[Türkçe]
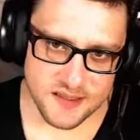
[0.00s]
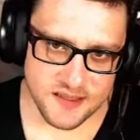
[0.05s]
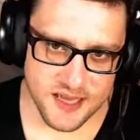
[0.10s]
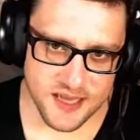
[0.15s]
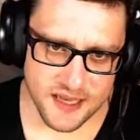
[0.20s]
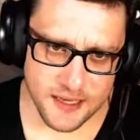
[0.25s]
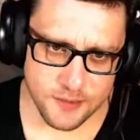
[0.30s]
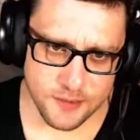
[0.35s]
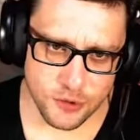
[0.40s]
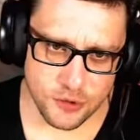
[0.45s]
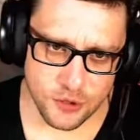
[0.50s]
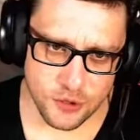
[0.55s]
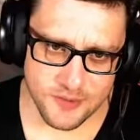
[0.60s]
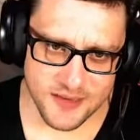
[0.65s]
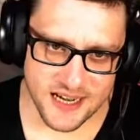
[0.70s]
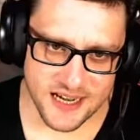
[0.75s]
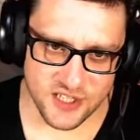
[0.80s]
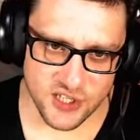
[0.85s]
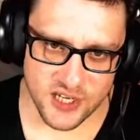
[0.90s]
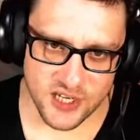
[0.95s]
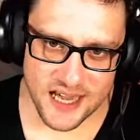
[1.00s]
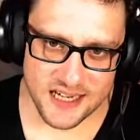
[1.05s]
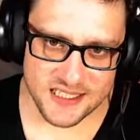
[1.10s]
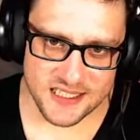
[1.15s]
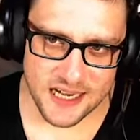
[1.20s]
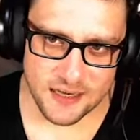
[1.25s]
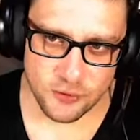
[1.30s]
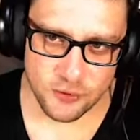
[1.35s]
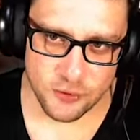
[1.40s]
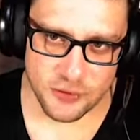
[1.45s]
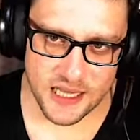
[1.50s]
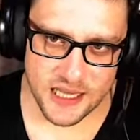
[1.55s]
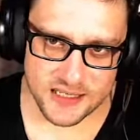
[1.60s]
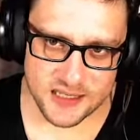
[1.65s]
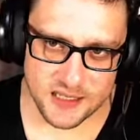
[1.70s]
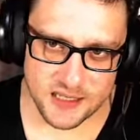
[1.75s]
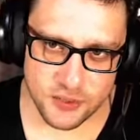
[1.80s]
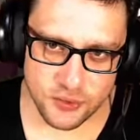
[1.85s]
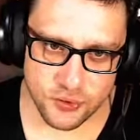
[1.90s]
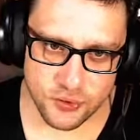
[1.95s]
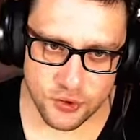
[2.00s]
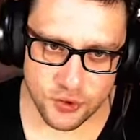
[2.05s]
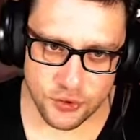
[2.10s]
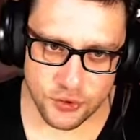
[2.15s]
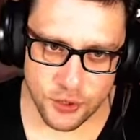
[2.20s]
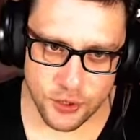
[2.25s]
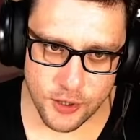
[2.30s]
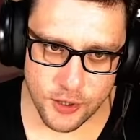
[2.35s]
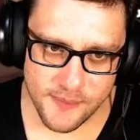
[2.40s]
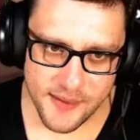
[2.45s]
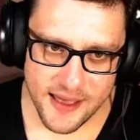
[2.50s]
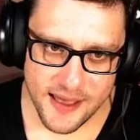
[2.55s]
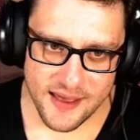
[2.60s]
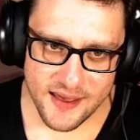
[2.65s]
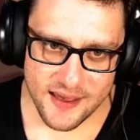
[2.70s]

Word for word: Zehir büyüsünü birazcık erken kullandığını düşünüyorum.